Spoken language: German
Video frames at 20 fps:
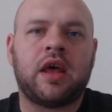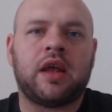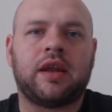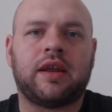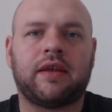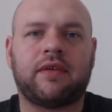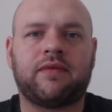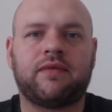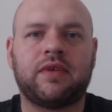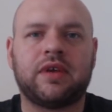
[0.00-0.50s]

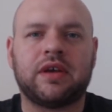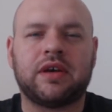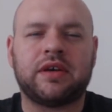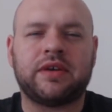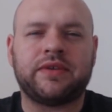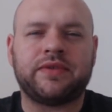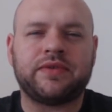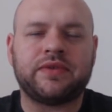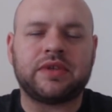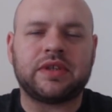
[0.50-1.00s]
dass
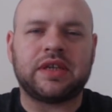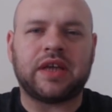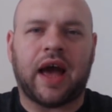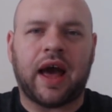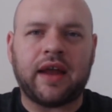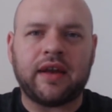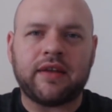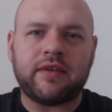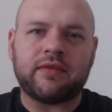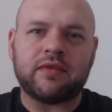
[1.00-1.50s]
wir
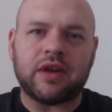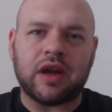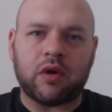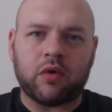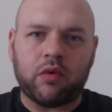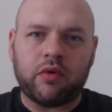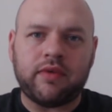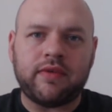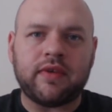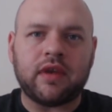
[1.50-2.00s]
gar nicht so
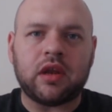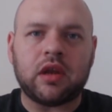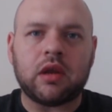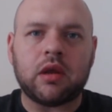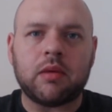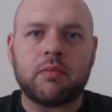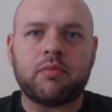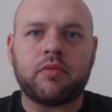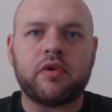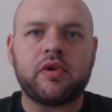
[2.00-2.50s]
nach unserem
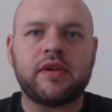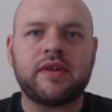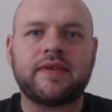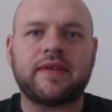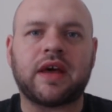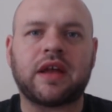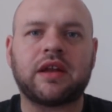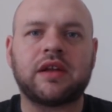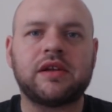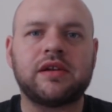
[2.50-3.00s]
Impuls
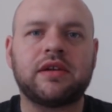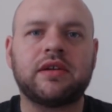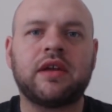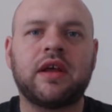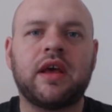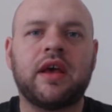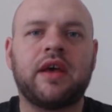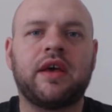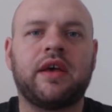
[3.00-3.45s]
handeln,